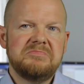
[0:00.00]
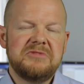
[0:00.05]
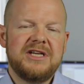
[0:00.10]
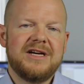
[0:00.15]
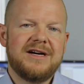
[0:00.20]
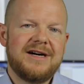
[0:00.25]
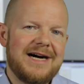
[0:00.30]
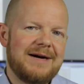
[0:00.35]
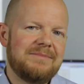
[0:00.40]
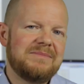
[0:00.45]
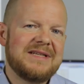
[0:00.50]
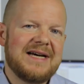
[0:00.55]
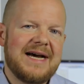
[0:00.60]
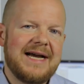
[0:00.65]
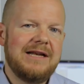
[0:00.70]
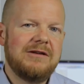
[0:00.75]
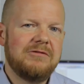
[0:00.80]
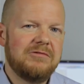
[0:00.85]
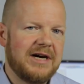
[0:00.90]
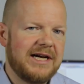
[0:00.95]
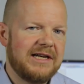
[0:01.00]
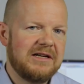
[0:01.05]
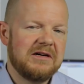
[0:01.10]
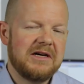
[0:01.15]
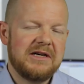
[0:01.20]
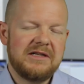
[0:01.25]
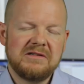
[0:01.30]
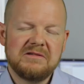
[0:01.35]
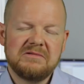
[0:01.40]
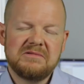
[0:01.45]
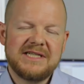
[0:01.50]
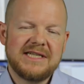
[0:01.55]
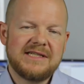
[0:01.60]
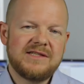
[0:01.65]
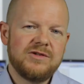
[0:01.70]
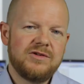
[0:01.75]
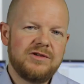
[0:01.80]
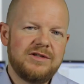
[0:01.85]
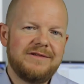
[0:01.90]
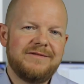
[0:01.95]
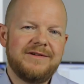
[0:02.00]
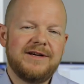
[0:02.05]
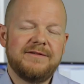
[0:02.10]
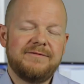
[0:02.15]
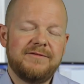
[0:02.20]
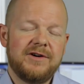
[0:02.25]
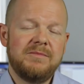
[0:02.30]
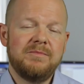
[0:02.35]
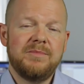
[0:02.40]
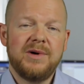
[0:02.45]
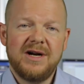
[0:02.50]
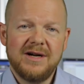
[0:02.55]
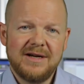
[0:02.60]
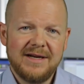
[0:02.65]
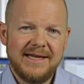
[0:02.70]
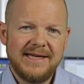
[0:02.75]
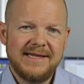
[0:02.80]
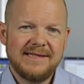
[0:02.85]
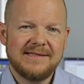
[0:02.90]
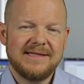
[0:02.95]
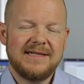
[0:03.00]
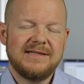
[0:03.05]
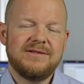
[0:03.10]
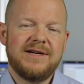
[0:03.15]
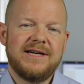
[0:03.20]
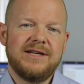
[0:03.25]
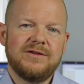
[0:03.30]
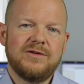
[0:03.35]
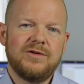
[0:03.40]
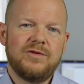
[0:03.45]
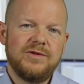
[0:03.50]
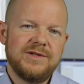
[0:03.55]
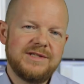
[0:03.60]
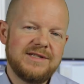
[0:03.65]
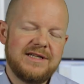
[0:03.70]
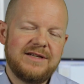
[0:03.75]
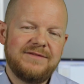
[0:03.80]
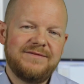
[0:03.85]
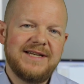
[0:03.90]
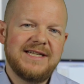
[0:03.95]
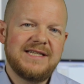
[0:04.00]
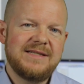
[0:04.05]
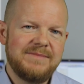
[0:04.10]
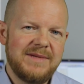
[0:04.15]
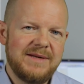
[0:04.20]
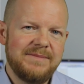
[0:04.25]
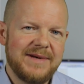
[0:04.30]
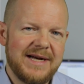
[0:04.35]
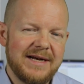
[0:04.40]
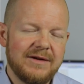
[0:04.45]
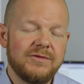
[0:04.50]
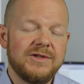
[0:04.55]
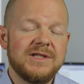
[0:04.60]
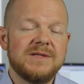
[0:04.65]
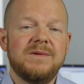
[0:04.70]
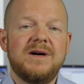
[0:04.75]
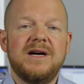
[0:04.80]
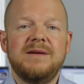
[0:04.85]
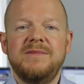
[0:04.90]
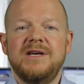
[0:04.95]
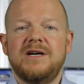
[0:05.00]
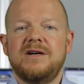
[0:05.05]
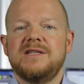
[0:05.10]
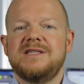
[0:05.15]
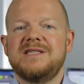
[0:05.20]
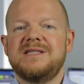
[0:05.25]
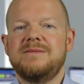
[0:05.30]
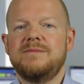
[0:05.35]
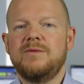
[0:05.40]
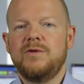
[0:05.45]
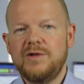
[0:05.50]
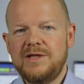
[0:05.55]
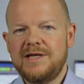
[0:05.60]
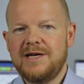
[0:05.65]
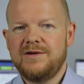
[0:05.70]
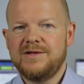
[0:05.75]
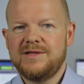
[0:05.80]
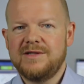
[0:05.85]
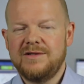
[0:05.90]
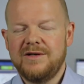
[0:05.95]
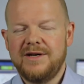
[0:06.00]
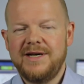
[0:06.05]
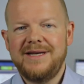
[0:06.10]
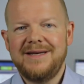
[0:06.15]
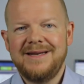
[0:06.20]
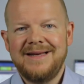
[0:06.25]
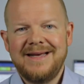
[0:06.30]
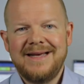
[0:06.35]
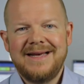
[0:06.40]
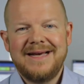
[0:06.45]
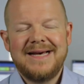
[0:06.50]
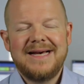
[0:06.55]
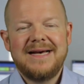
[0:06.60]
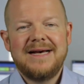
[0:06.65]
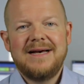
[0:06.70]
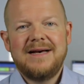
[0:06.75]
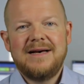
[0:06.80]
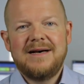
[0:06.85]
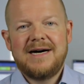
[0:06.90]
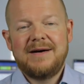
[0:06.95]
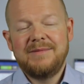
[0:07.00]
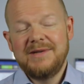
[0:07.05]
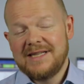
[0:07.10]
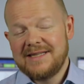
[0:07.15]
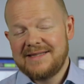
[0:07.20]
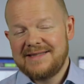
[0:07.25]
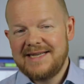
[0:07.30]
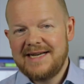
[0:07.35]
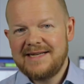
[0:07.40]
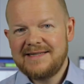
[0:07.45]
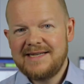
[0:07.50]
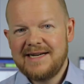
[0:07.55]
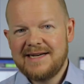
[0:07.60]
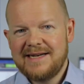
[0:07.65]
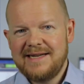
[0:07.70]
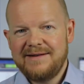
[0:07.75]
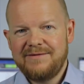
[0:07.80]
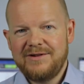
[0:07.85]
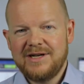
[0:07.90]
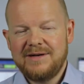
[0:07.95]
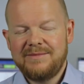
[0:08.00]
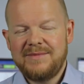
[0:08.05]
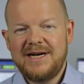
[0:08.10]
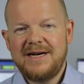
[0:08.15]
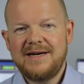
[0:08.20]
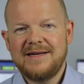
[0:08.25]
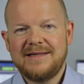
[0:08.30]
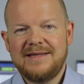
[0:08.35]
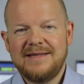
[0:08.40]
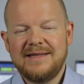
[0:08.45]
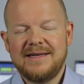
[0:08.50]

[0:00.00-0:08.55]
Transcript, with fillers: ja, Abteilung, eine, eine Sektion äh, von Barclays, also einer großen Investmentbank, und zwar im Jahre 2009 haben die das sehr, sehr clever gemacht.